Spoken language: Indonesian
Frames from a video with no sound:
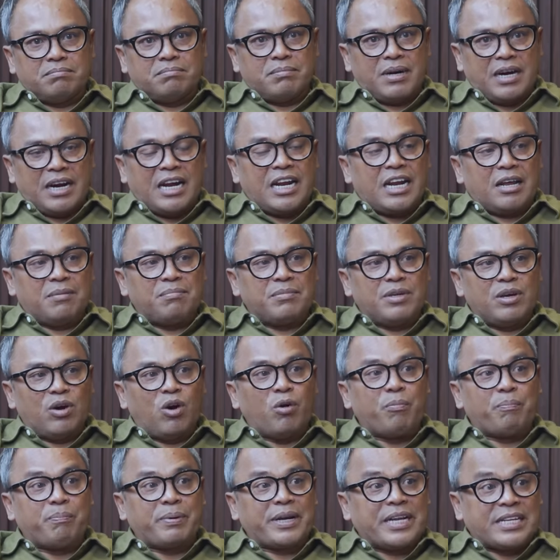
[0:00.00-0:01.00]
mengalami
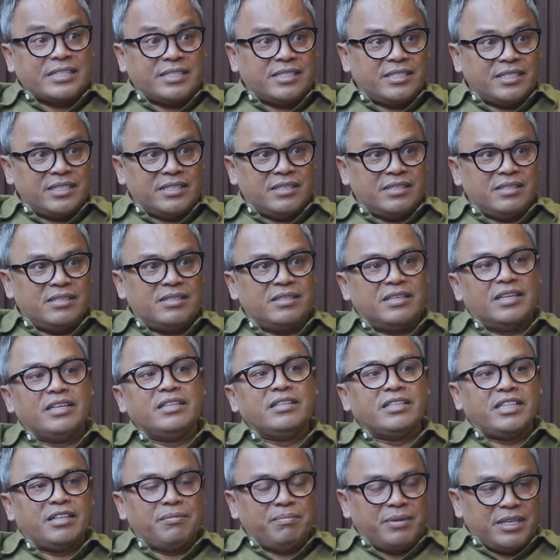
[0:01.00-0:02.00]
opresi,
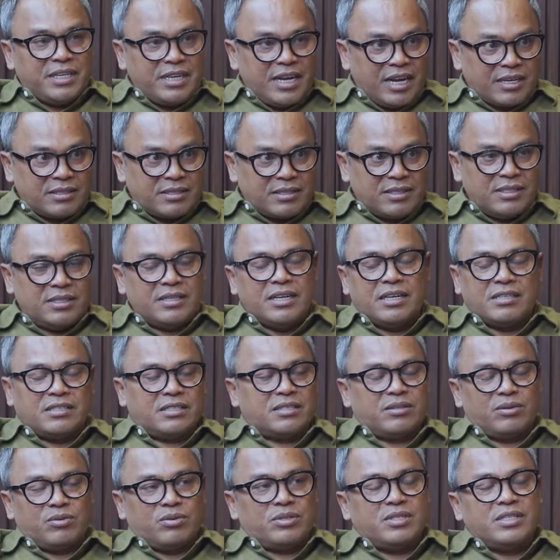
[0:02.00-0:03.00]
intimidasi dan
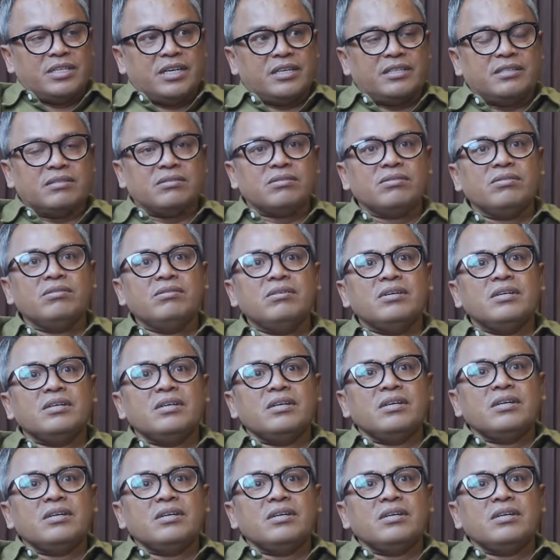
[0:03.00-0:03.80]
seterusnya itu